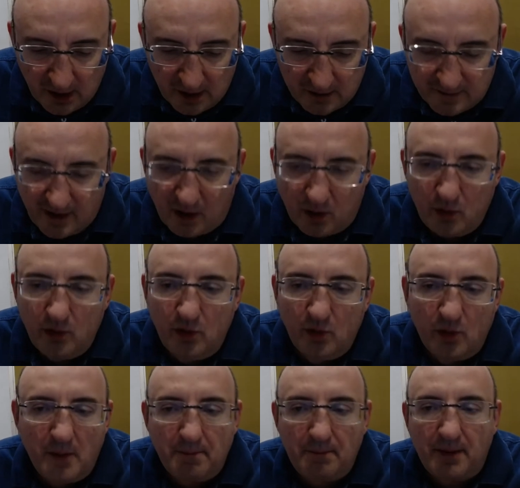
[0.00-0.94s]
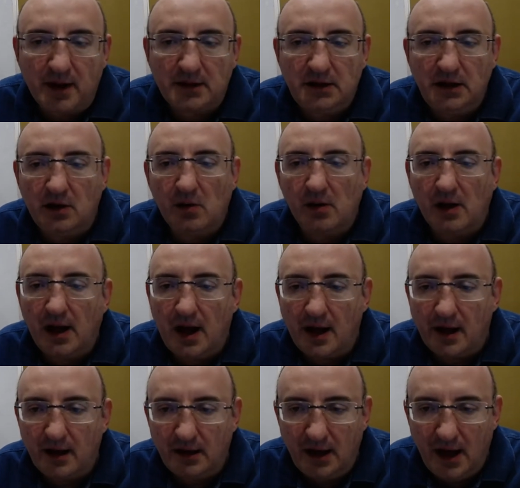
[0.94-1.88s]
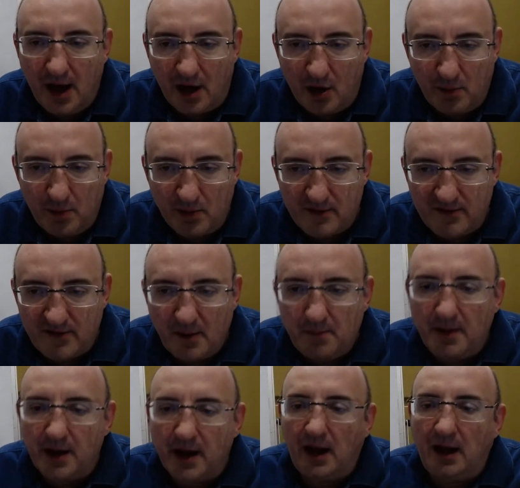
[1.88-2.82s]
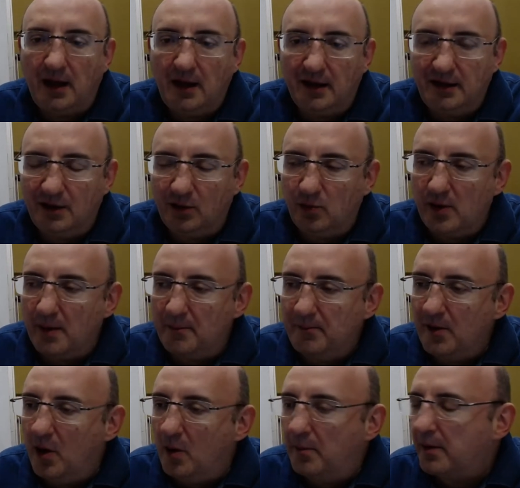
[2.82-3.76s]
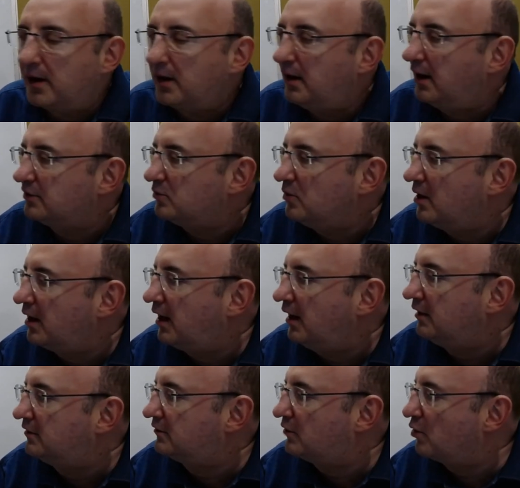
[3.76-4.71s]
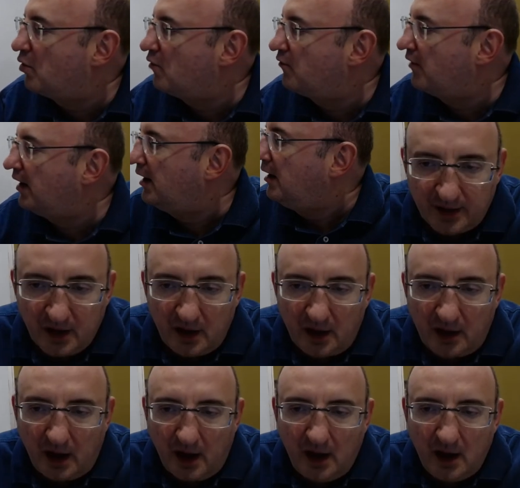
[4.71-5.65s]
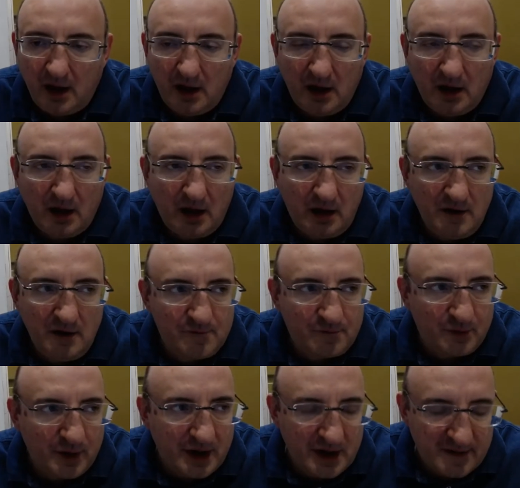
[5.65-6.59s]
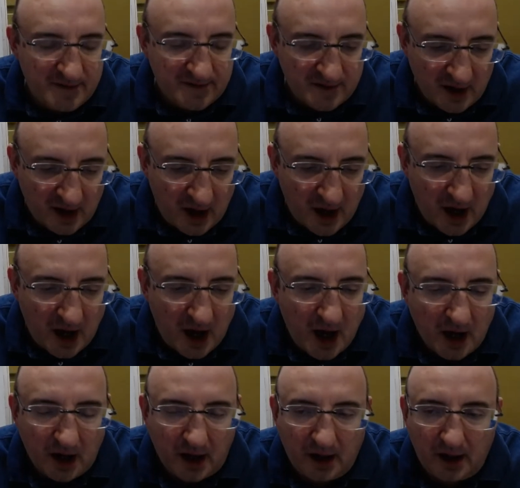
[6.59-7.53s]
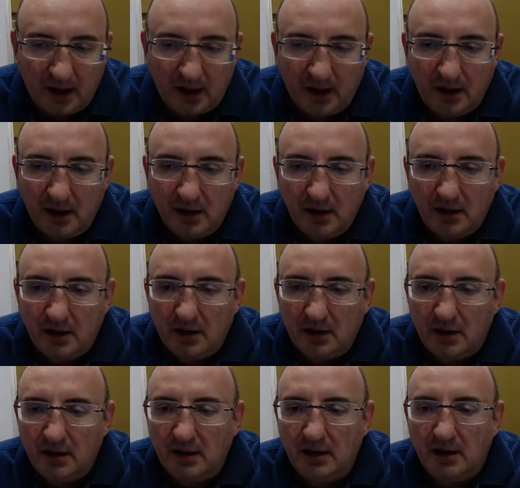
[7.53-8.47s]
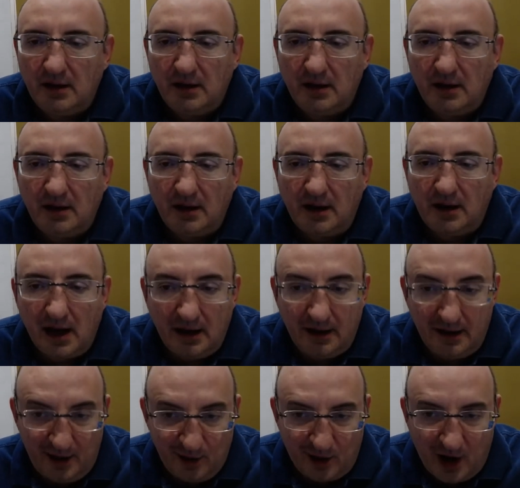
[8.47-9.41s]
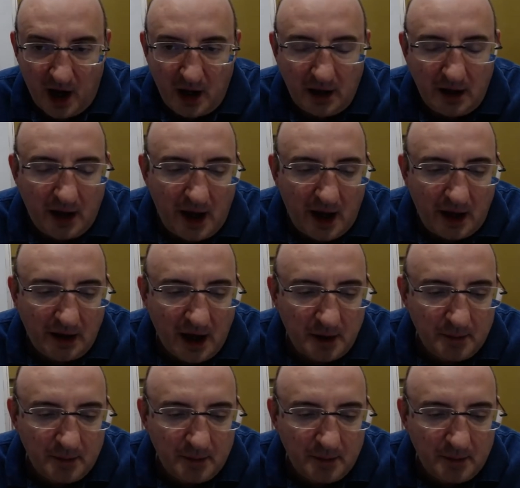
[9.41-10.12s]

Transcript: tra cui uno in particolare, Jacopo Zabarella, di cui abbiamo parlato anche altrove, che eh, influenzerà anche eh, Galileo Galilei, è il